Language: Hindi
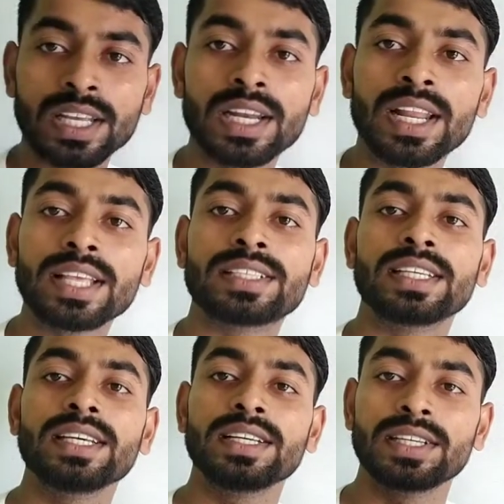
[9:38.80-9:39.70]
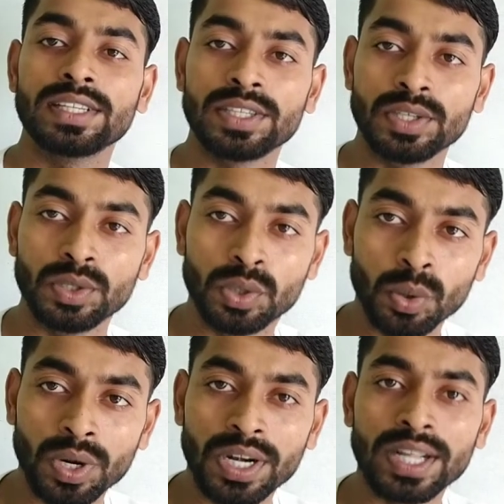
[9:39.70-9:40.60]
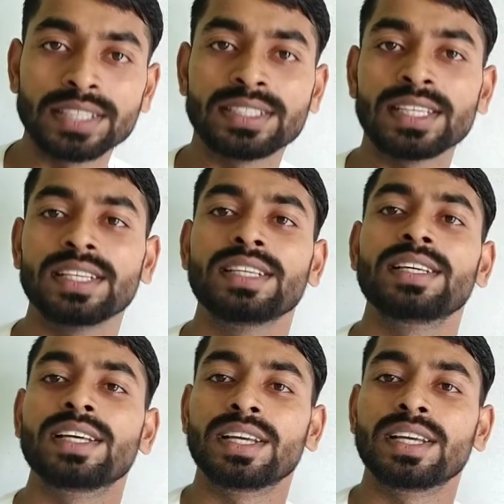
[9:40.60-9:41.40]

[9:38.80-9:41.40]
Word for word: हिलने से डोलने से